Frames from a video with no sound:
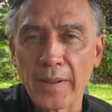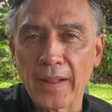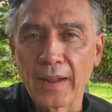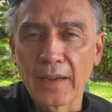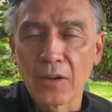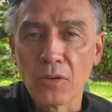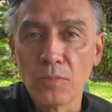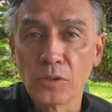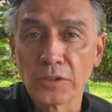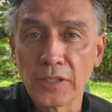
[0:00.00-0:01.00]
para darle
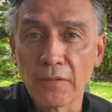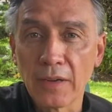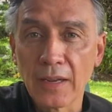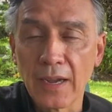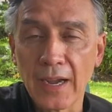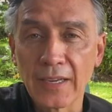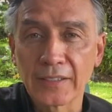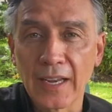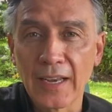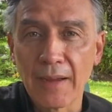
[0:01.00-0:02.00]
combustible a
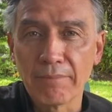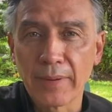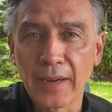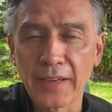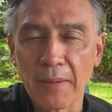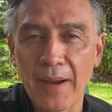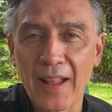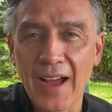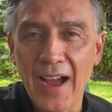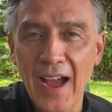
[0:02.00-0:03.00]
esa lámpara
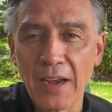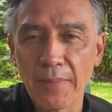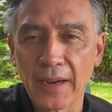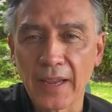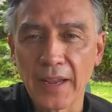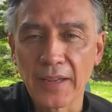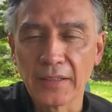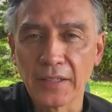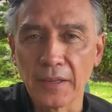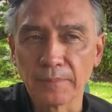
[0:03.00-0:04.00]
llamada alma que hay
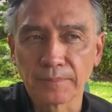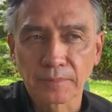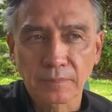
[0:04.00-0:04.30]
en ti,